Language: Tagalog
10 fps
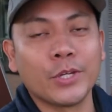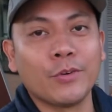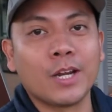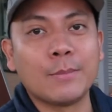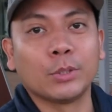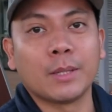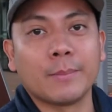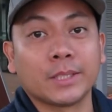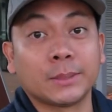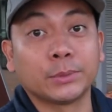Huwag niyong kalimutan
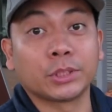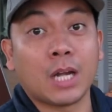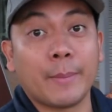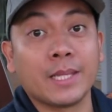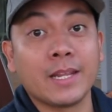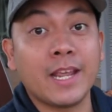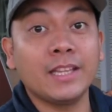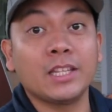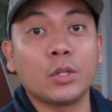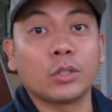mag-subscribe and then
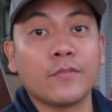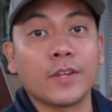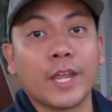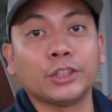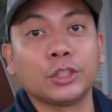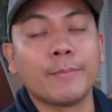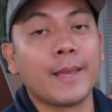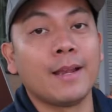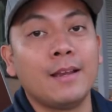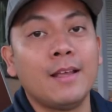hit the notification
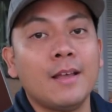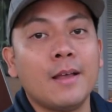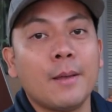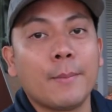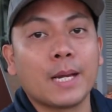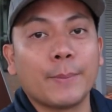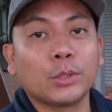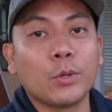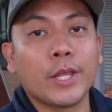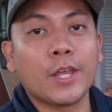bell para
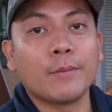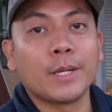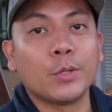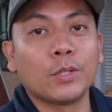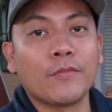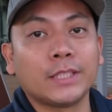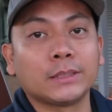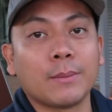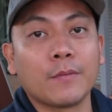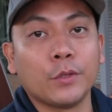patuloy kayong ma-notify
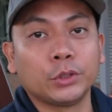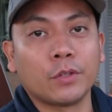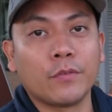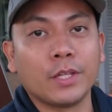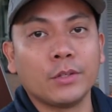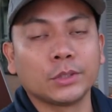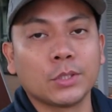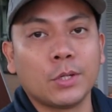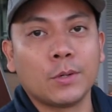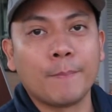sa mga future
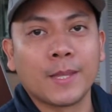videos ko.